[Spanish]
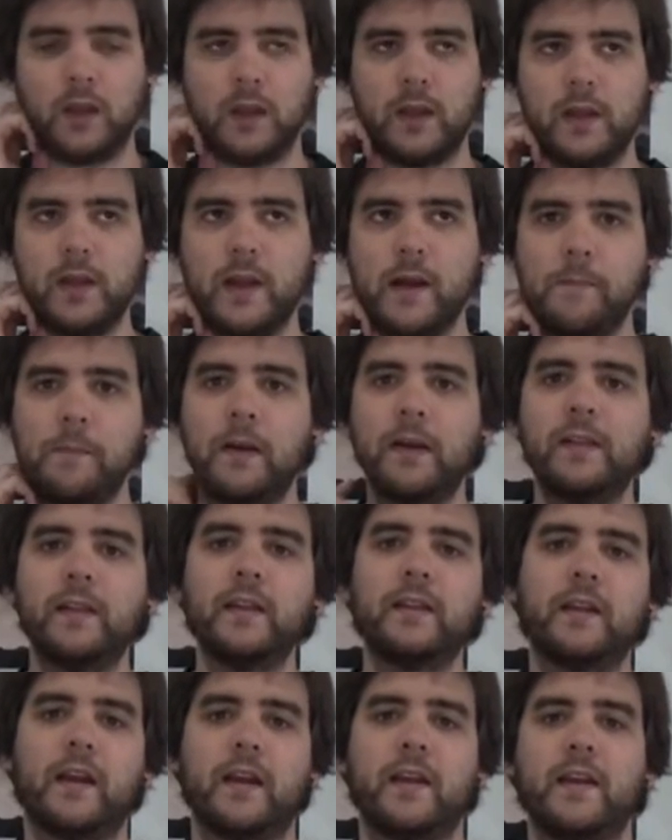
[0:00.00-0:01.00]
Y
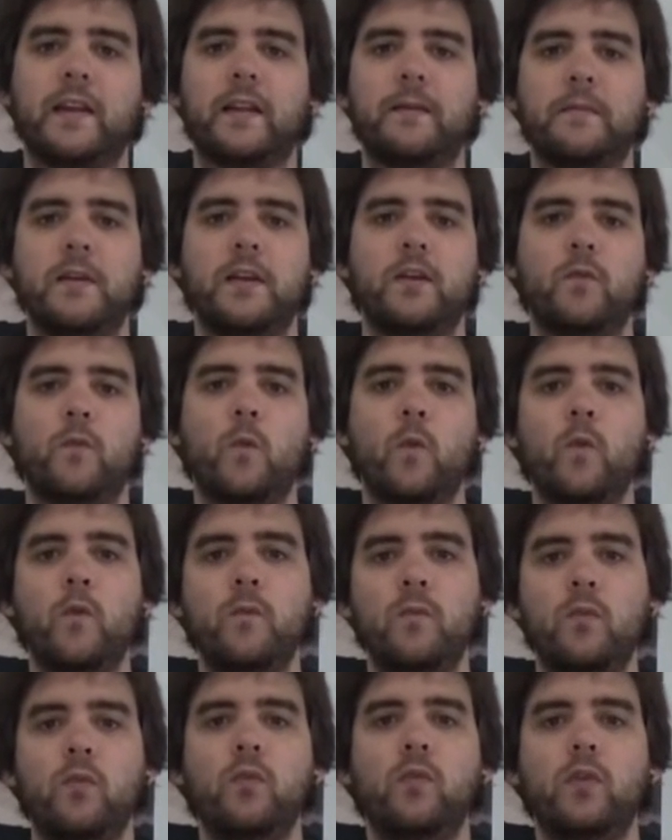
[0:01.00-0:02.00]
aparte traía también
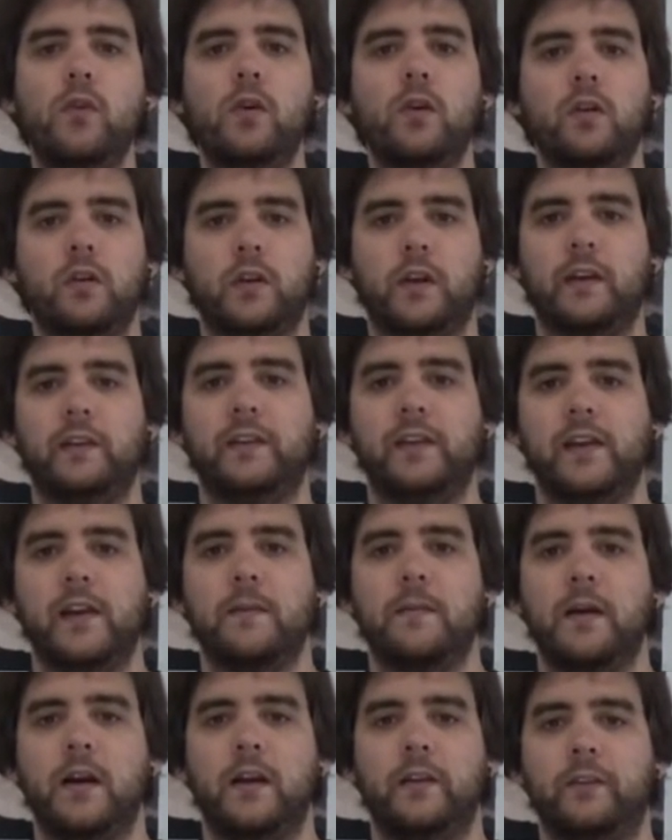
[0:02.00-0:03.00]
un mundo que se
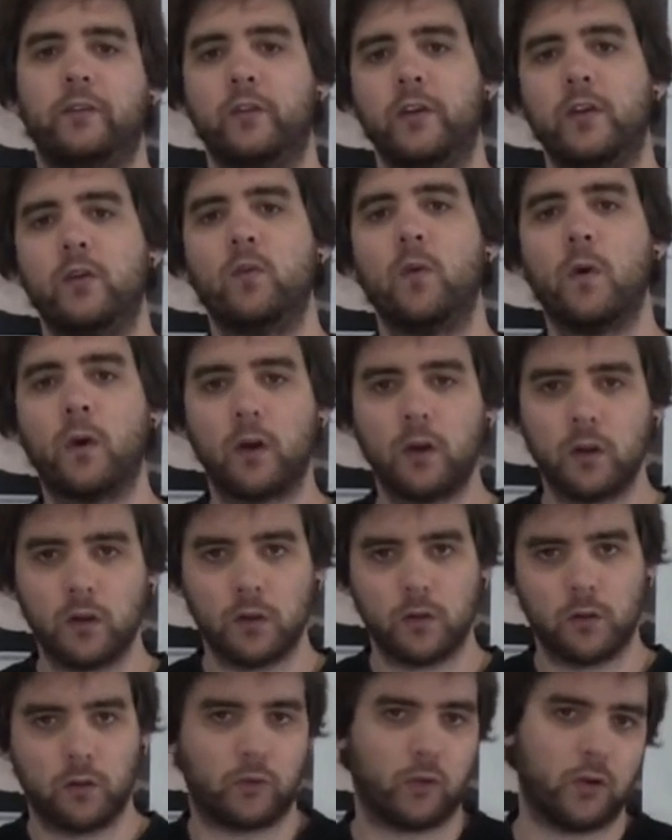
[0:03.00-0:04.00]
llama Sonic
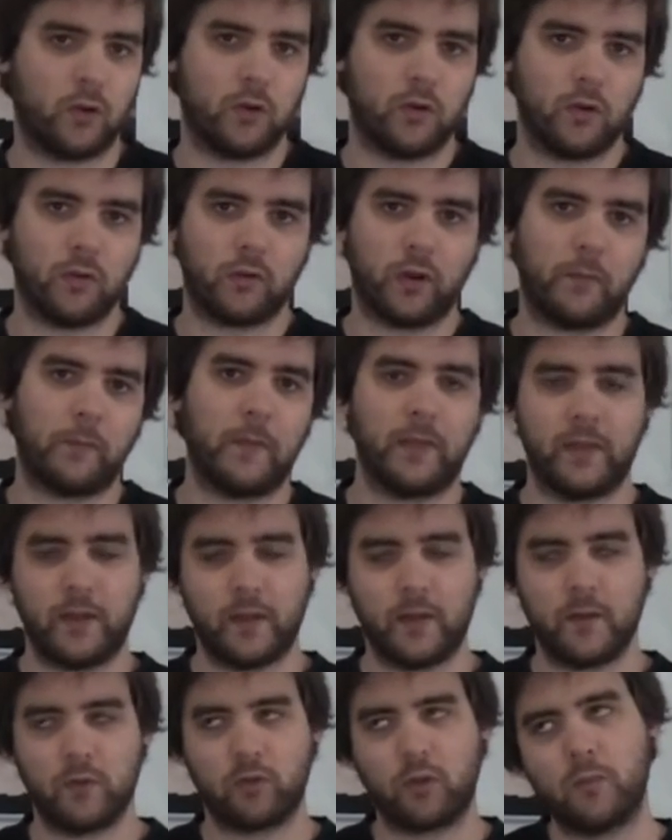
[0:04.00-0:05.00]
World, otra
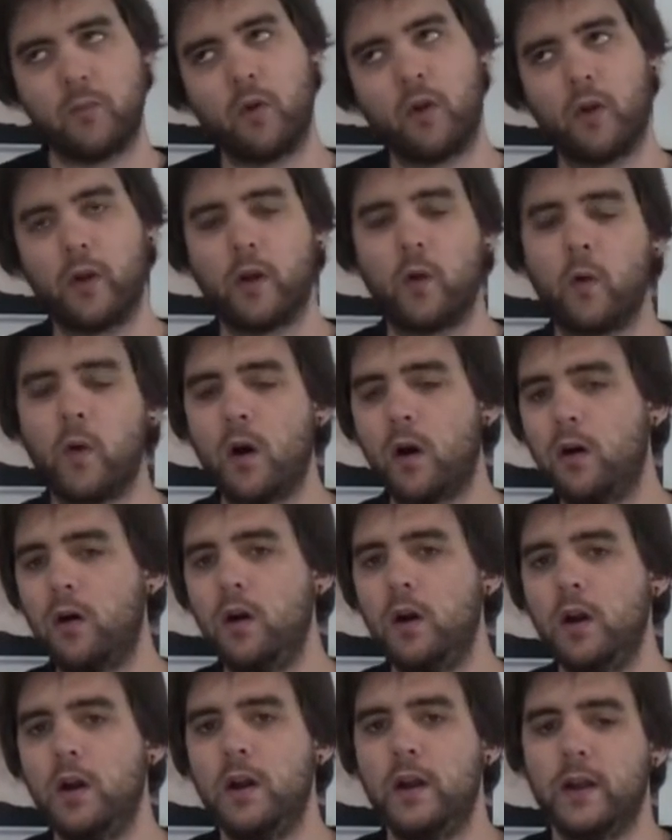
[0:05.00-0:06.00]
especie de otro modo de
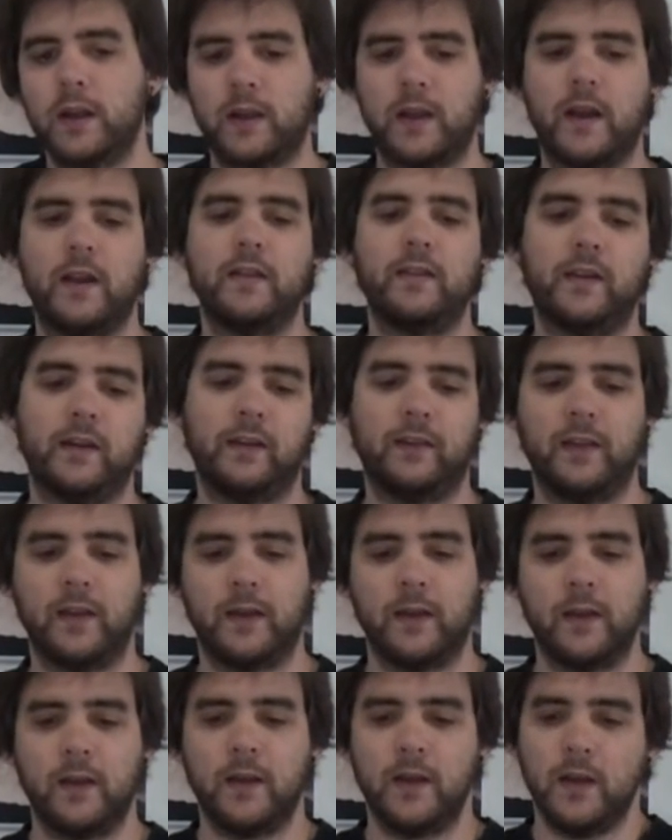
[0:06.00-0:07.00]
juego, que era en
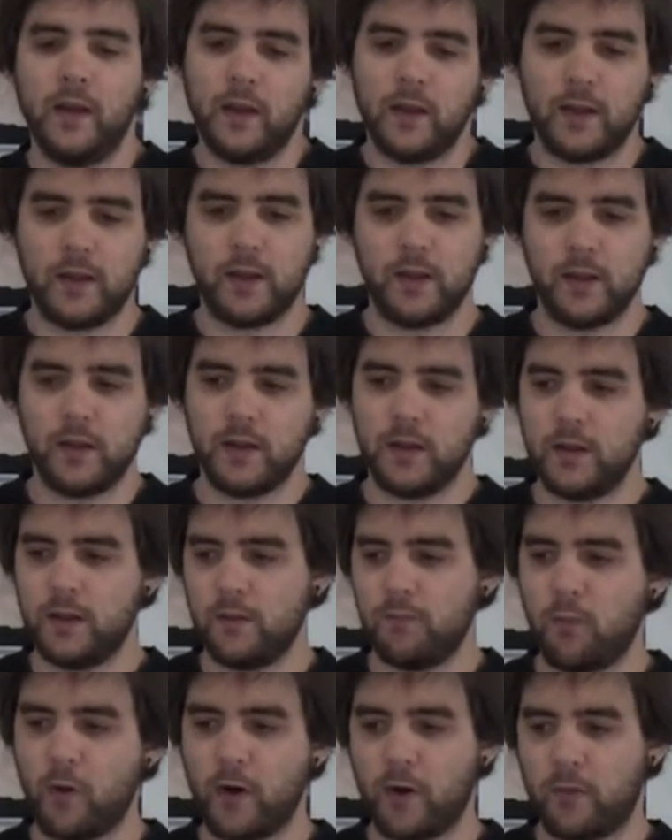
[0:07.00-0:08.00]
3D.
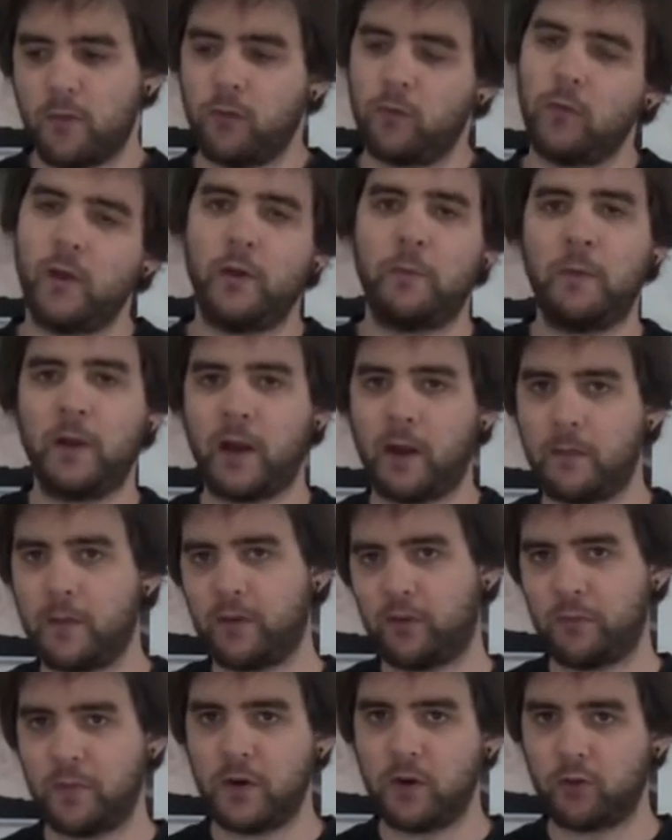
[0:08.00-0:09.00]
Y bueno, os voy a explicar
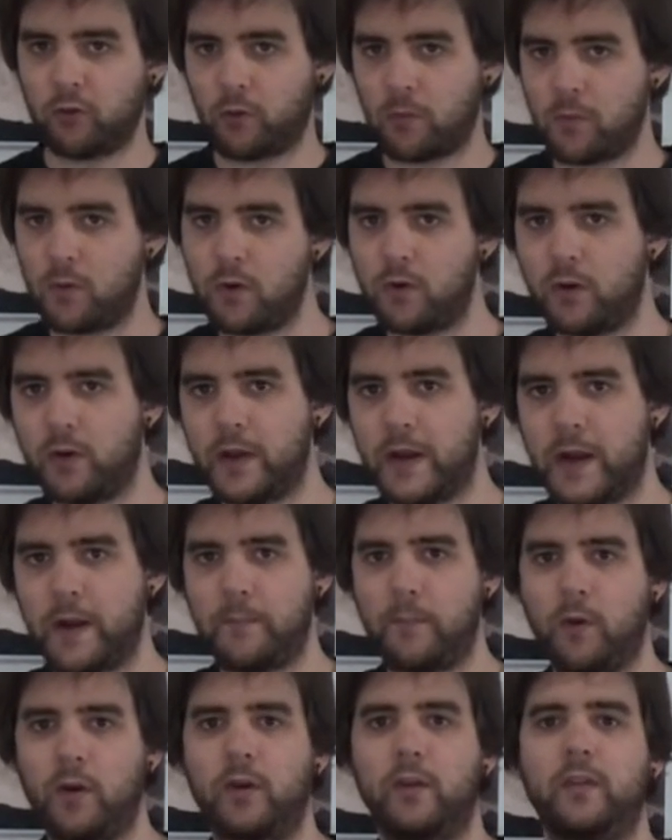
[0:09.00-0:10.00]
más o menos cómo
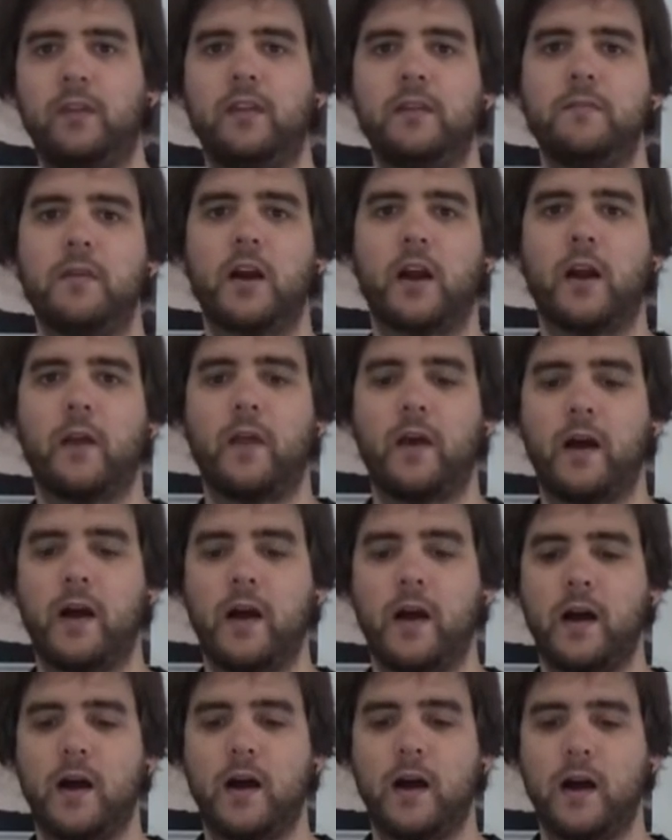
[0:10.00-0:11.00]
era por encima
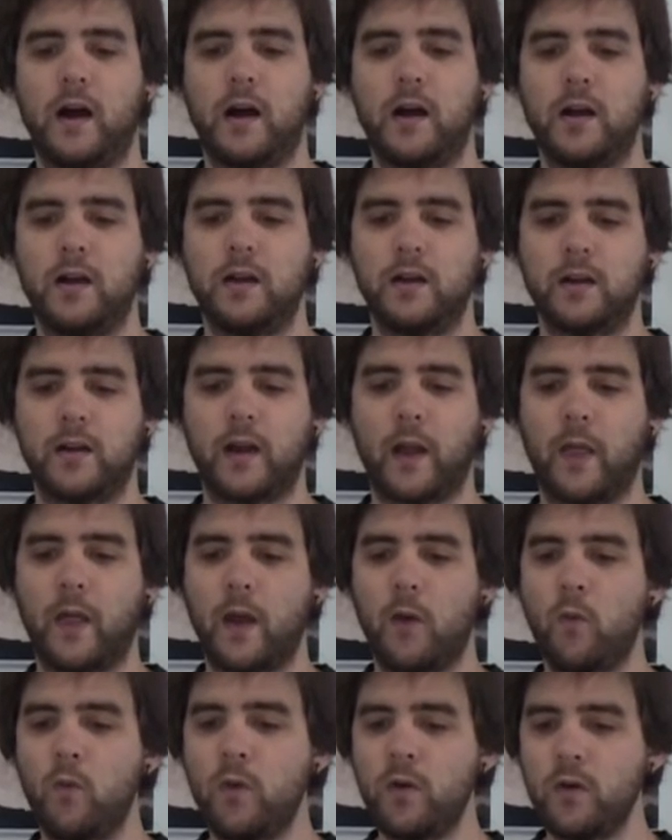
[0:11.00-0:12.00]
cada,
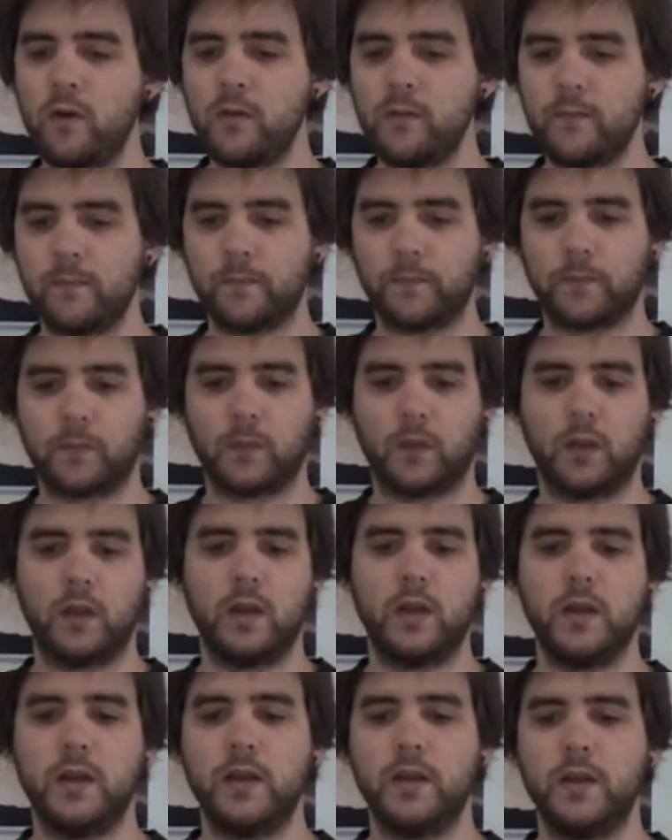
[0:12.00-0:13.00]
cada uno.
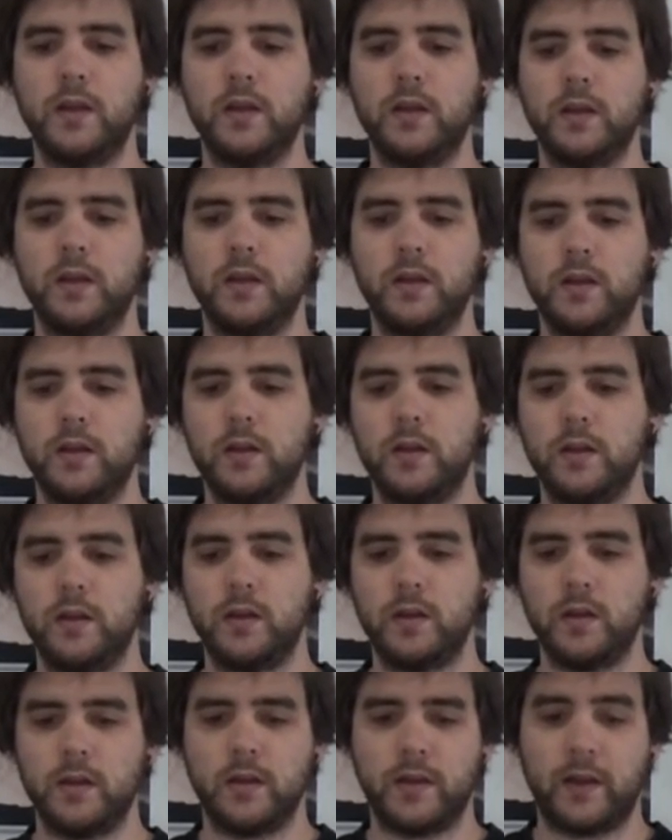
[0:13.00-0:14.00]

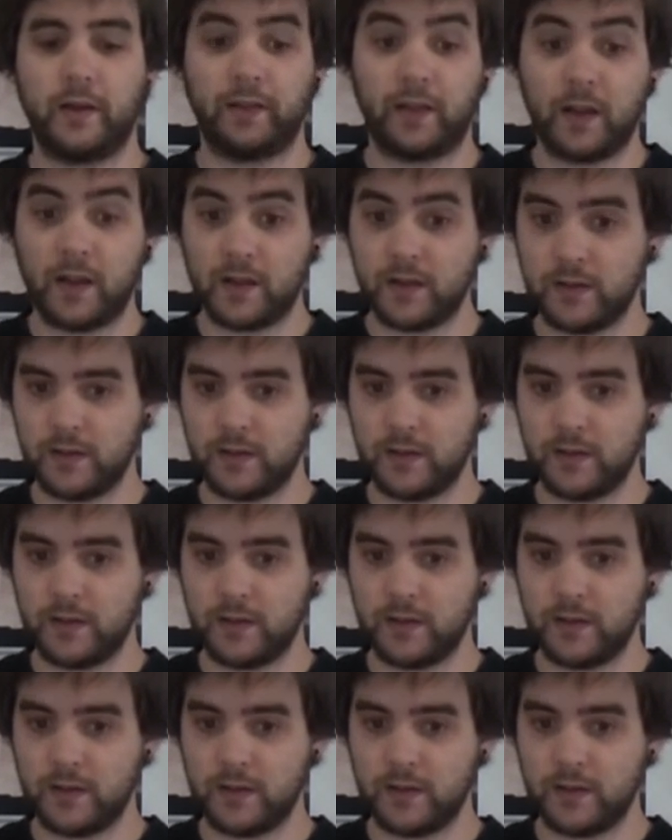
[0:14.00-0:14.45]
Y, ya está.